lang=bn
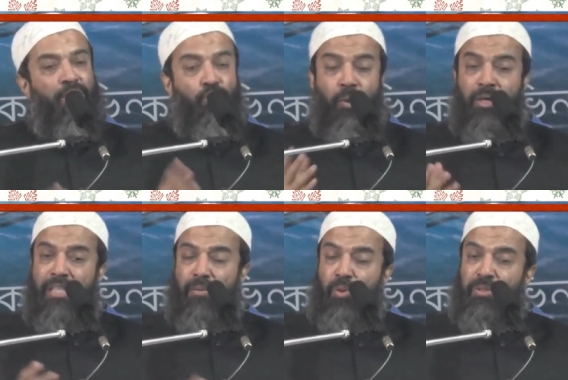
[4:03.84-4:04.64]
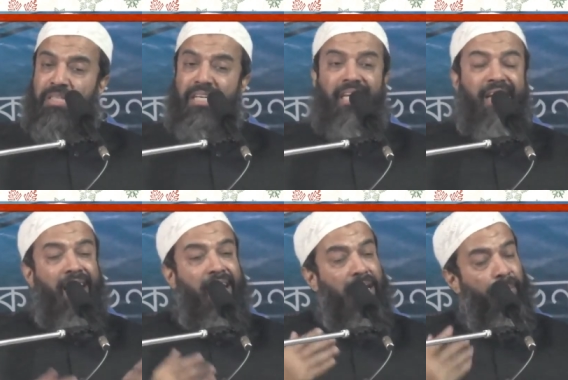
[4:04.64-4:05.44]
যুবকদের বলছি
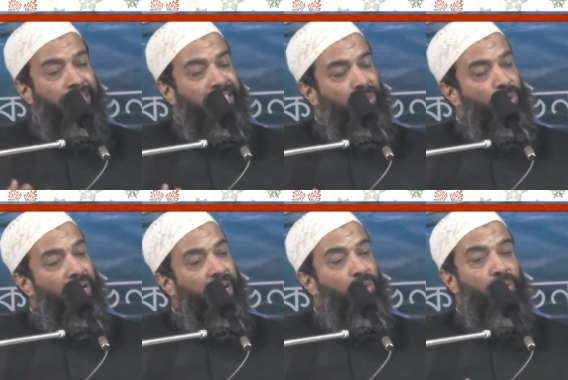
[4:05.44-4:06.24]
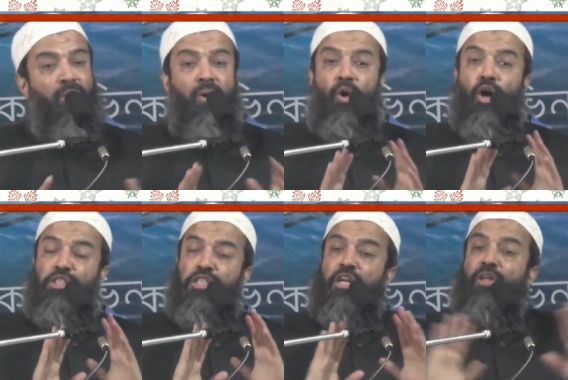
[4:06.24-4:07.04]
নামাজটা ধরে রাখো
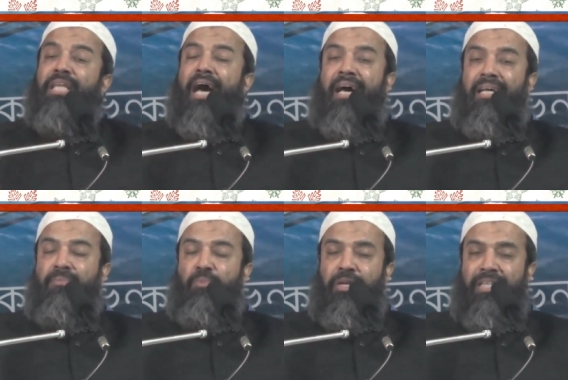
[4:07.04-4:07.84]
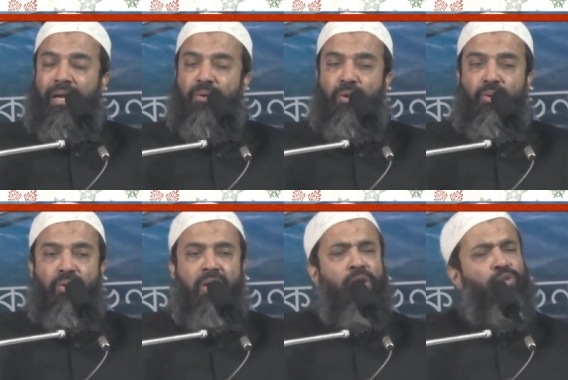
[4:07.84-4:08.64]
অশ্লীলতা পরিত্যাগ করো
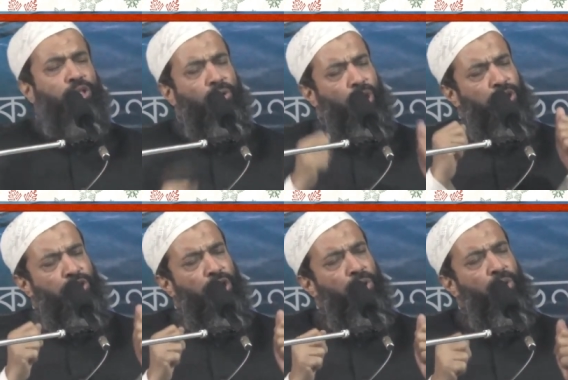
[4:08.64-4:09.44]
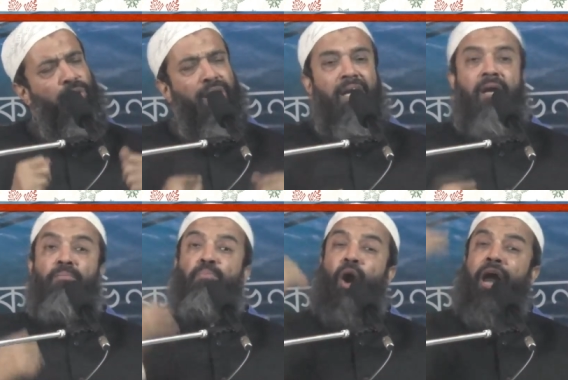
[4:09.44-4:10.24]
যত কষ্টই হোক
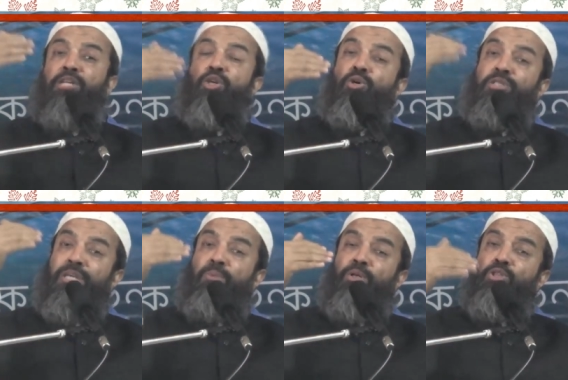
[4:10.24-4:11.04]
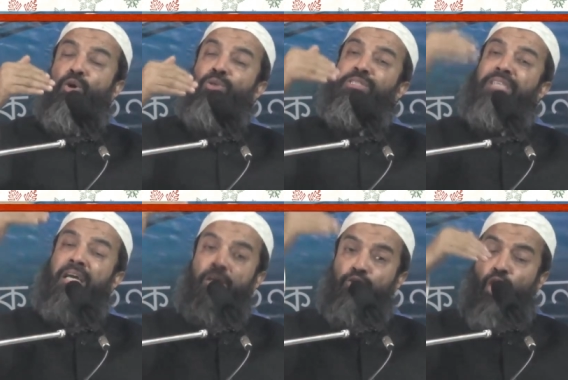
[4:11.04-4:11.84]
বয়স যখন জীবন যখন
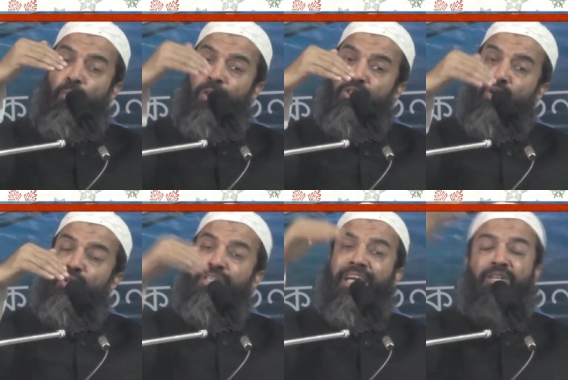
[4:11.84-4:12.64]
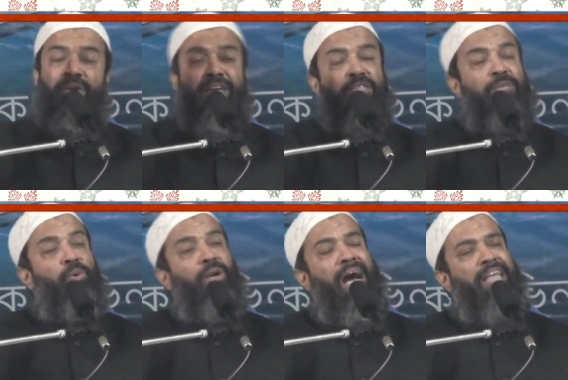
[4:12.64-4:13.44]
যৌবন যখন শেষ হয়ে
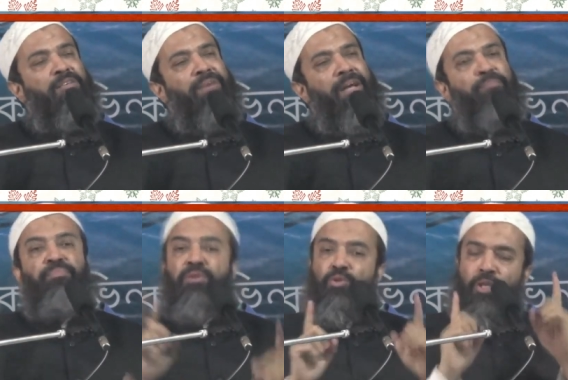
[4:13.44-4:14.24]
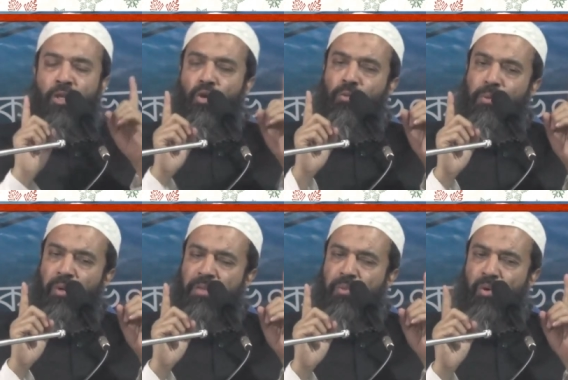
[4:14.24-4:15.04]
জীবন আসবে যদি কোনো
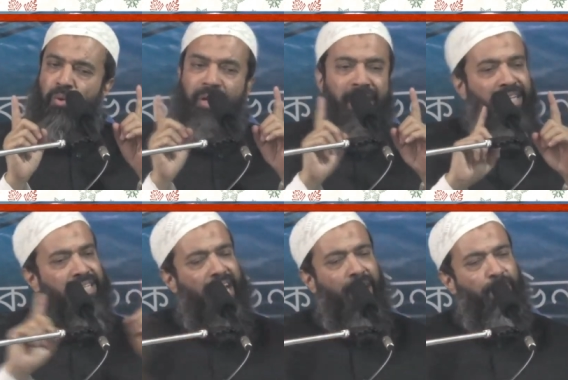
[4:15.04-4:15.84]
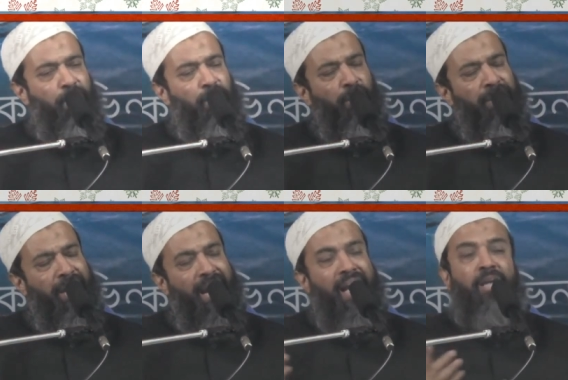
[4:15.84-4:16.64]
বিপদে পড়ো ইনশাল্লাহ বিপদ হবে
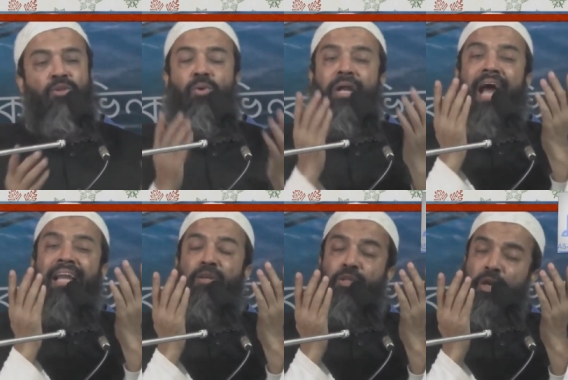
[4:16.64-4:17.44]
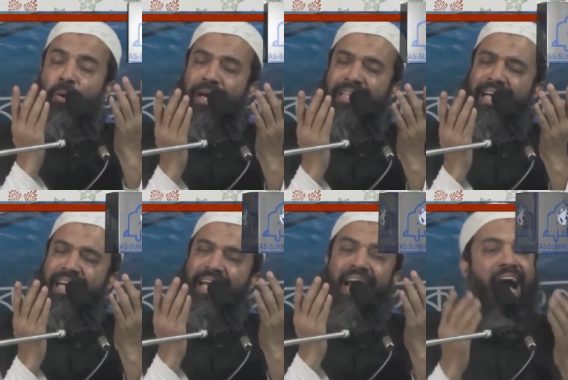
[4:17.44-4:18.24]
না তখন আল্লাহ যদি হয়ে থাকে